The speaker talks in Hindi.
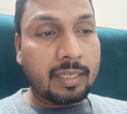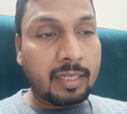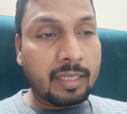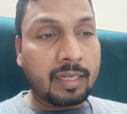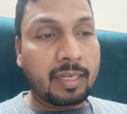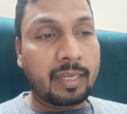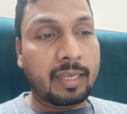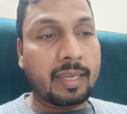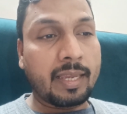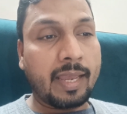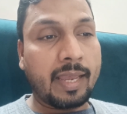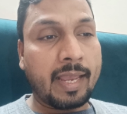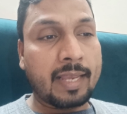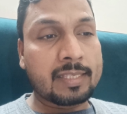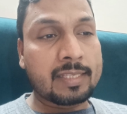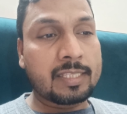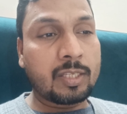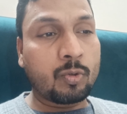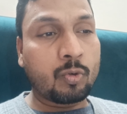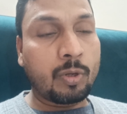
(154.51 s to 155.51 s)
इन्हें
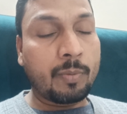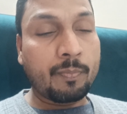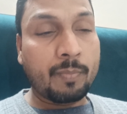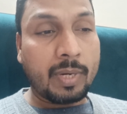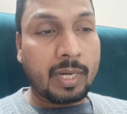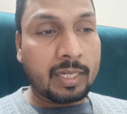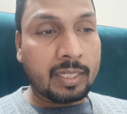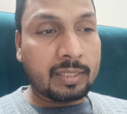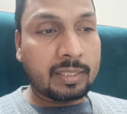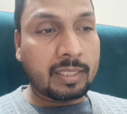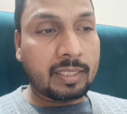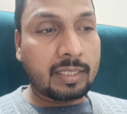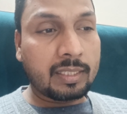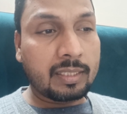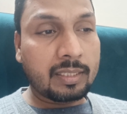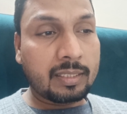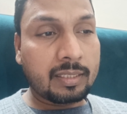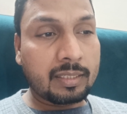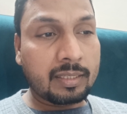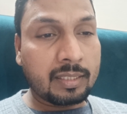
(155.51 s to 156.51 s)
ऐसी कोई मान्यता
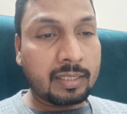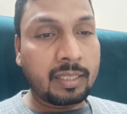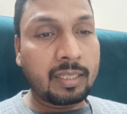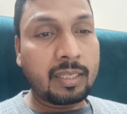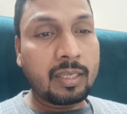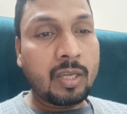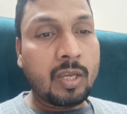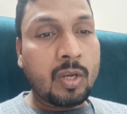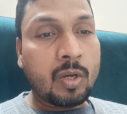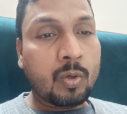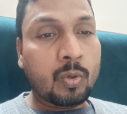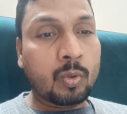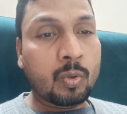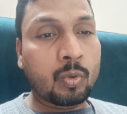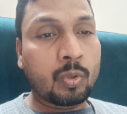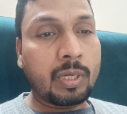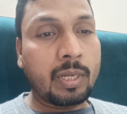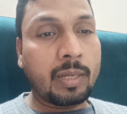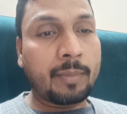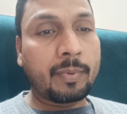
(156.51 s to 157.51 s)
थी
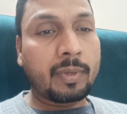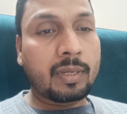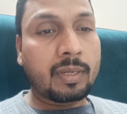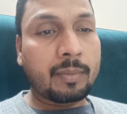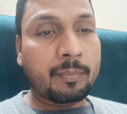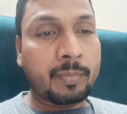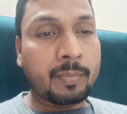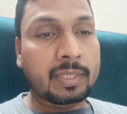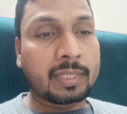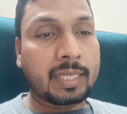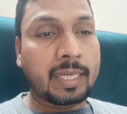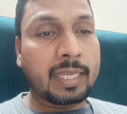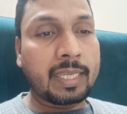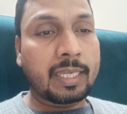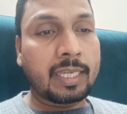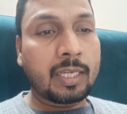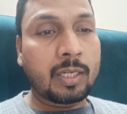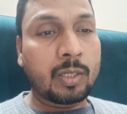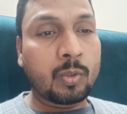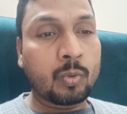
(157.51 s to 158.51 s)
उन्होंने बताया
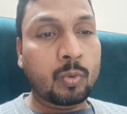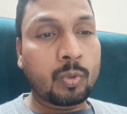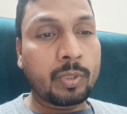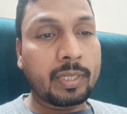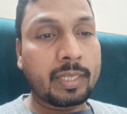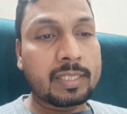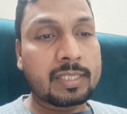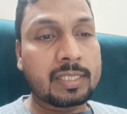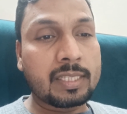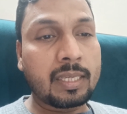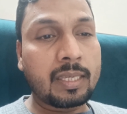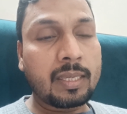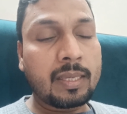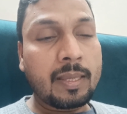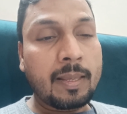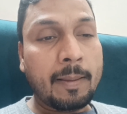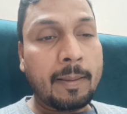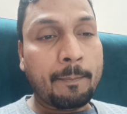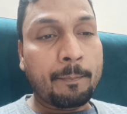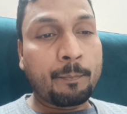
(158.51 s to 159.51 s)
कि लोग इसे
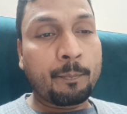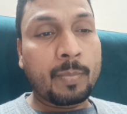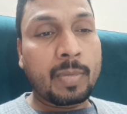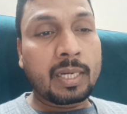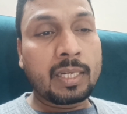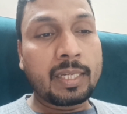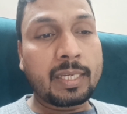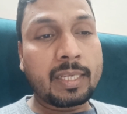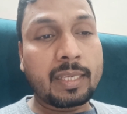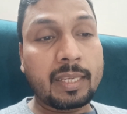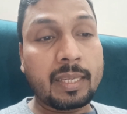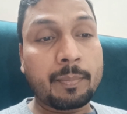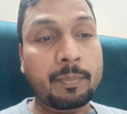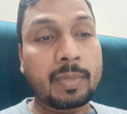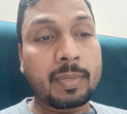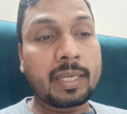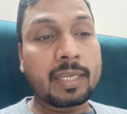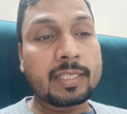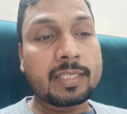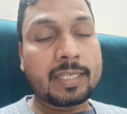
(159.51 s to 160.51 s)
मलिक के
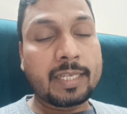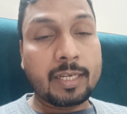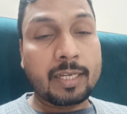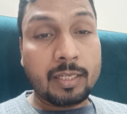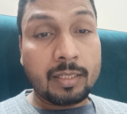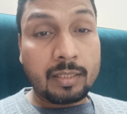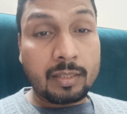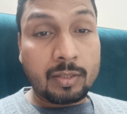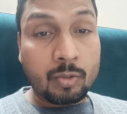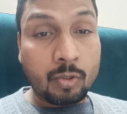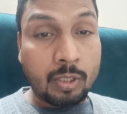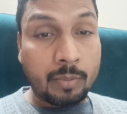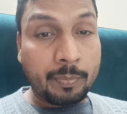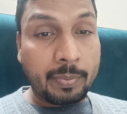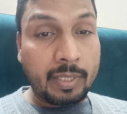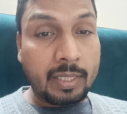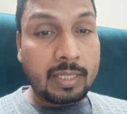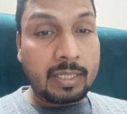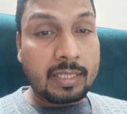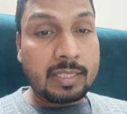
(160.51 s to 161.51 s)
बगीचे के तौर
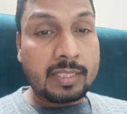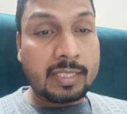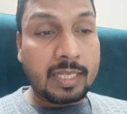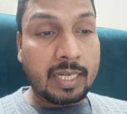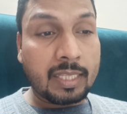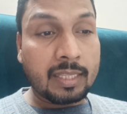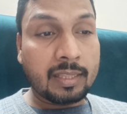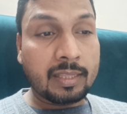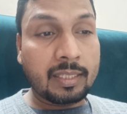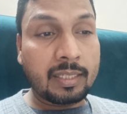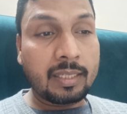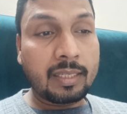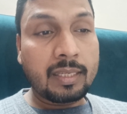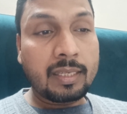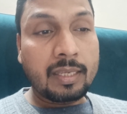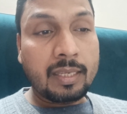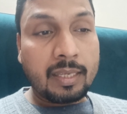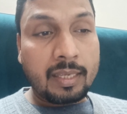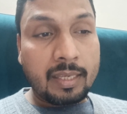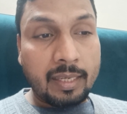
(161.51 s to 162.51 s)
पे जानते
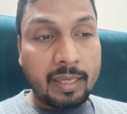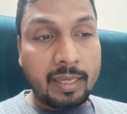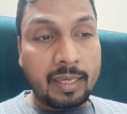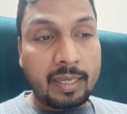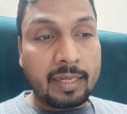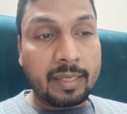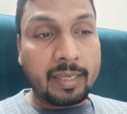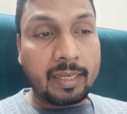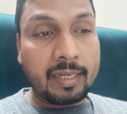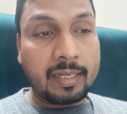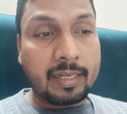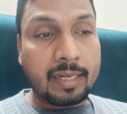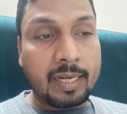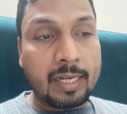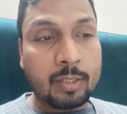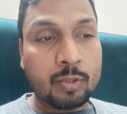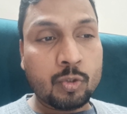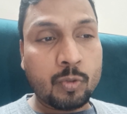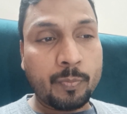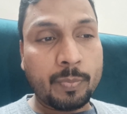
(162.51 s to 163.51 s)
हैं लेकिन
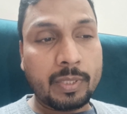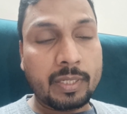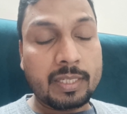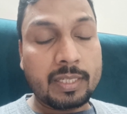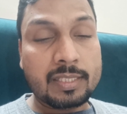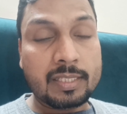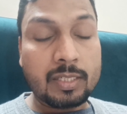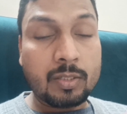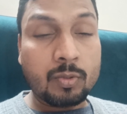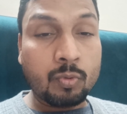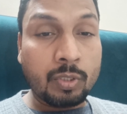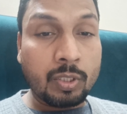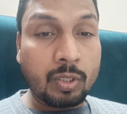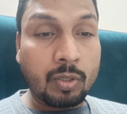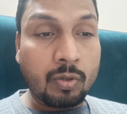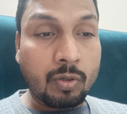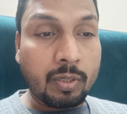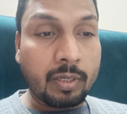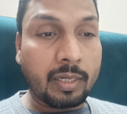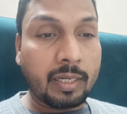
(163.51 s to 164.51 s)
कागज़ों पर इसका कोई
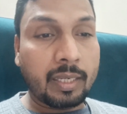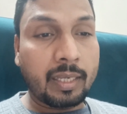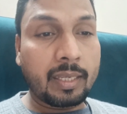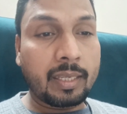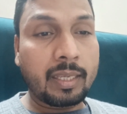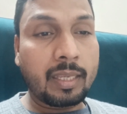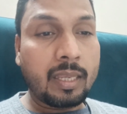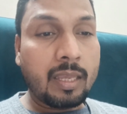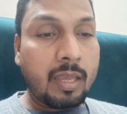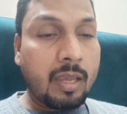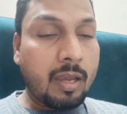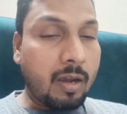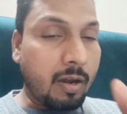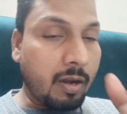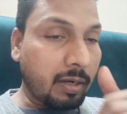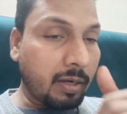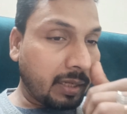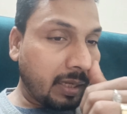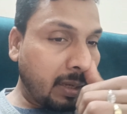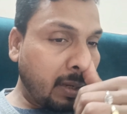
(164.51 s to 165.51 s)
रिकॉर्ड नहीं है
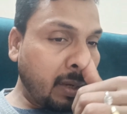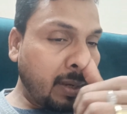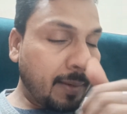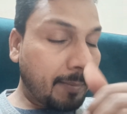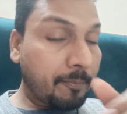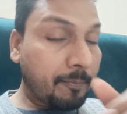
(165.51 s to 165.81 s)
और ये